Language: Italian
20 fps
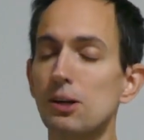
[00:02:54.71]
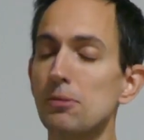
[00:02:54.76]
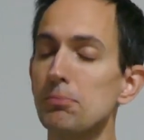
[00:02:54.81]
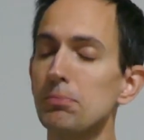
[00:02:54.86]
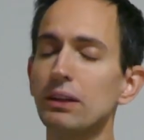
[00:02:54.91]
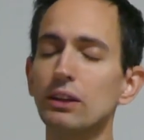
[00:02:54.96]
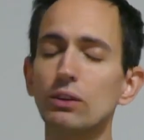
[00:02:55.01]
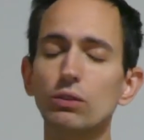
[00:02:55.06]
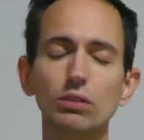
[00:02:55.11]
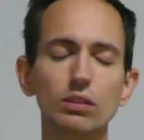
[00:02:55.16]

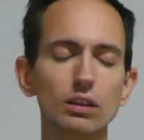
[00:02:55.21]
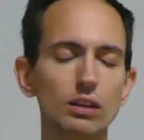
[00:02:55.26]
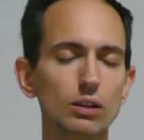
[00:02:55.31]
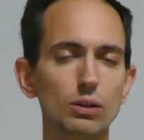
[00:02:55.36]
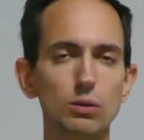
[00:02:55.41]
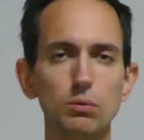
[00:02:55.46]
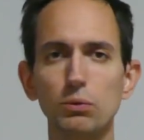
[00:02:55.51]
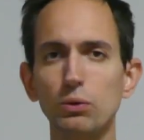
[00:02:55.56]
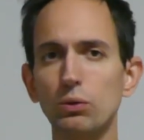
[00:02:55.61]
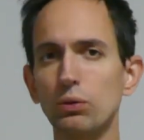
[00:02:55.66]
ma tu sei
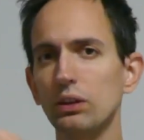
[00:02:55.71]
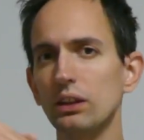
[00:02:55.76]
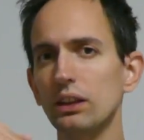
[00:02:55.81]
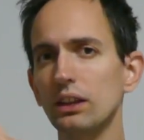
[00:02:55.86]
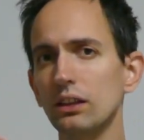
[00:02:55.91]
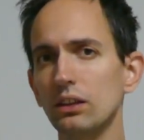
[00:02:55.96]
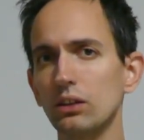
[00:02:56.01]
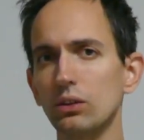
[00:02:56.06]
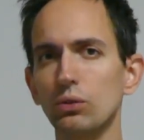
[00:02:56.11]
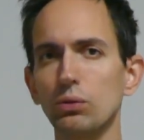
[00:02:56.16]
comunque
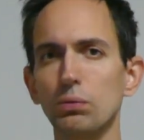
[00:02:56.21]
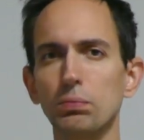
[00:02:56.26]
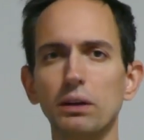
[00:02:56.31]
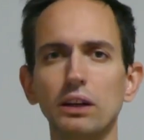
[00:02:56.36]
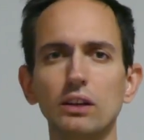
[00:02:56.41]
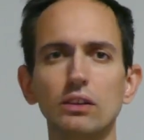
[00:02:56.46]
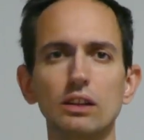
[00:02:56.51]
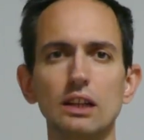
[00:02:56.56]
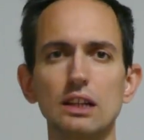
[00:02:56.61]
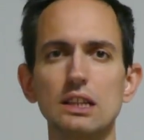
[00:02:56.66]
dentro il tuo
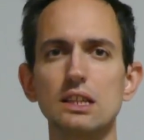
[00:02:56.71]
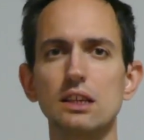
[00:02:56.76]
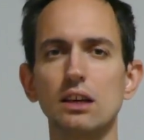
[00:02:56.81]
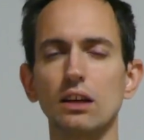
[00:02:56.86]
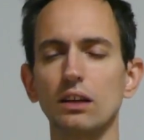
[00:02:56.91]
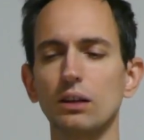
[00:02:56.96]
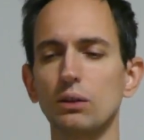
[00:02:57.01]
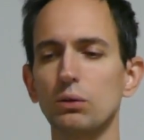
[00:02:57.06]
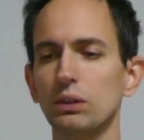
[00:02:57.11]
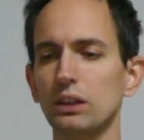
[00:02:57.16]
piano
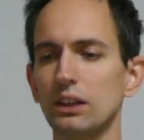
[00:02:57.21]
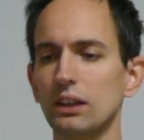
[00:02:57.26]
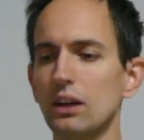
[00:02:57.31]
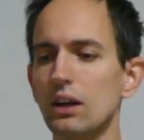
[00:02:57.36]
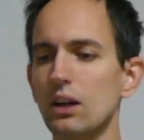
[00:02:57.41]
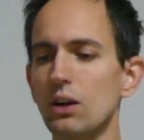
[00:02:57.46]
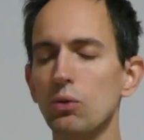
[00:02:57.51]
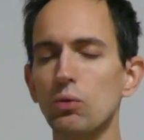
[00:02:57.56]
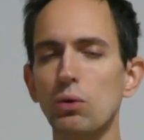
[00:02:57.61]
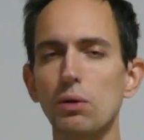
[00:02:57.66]
d'azione, quindi
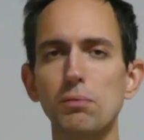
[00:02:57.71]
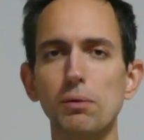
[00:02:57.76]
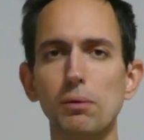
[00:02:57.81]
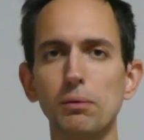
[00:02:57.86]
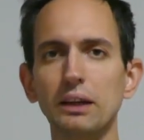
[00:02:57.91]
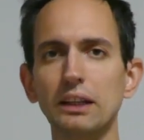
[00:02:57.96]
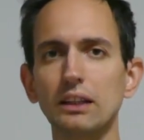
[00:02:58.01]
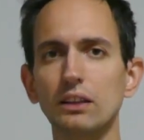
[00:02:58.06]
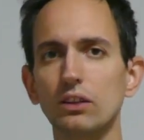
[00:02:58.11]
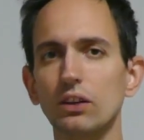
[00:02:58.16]
quel
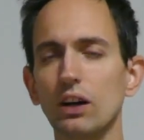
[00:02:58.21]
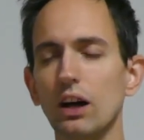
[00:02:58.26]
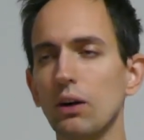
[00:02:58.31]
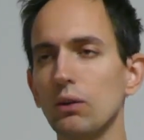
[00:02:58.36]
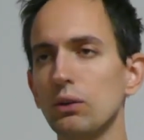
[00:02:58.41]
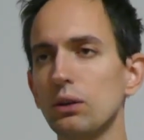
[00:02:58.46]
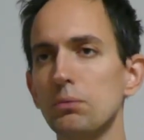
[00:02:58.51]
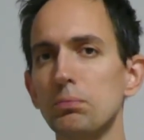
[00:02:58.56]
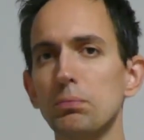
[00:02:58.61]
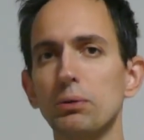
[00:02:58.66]
momento ha
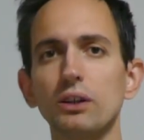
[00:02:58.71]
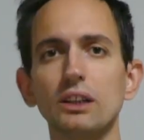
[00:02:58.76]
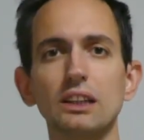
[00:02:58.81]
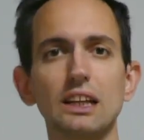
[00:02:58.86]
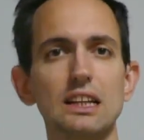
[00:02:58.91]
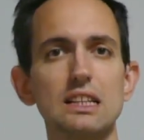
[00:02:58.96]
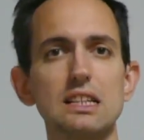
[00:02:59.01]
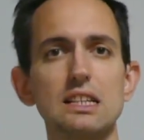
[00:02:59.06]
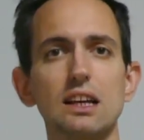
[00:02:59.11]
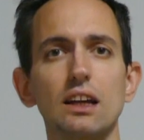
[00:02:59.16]

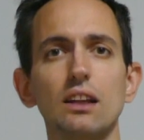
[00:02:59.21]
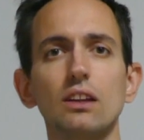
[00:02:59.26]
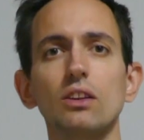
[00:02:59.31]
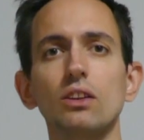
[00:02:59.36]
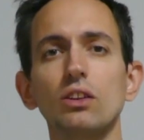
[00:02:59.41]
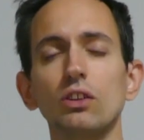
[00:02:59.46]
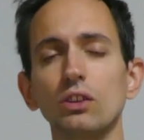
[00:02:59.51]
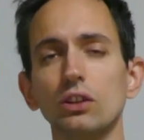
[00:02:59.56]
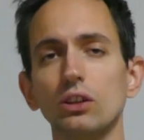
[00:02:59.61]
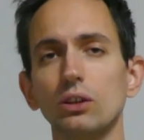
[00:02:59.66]
un'importanza
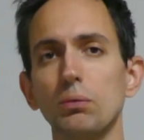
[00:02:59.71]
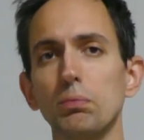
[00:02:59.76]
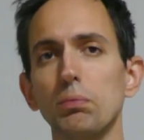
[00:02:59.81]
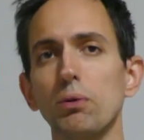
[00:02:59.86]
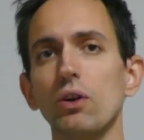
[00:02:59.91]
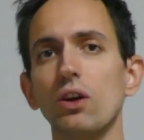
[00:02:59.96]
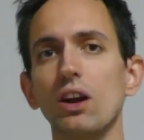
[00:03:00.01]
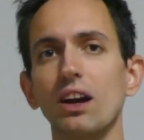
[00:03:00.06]
non troppo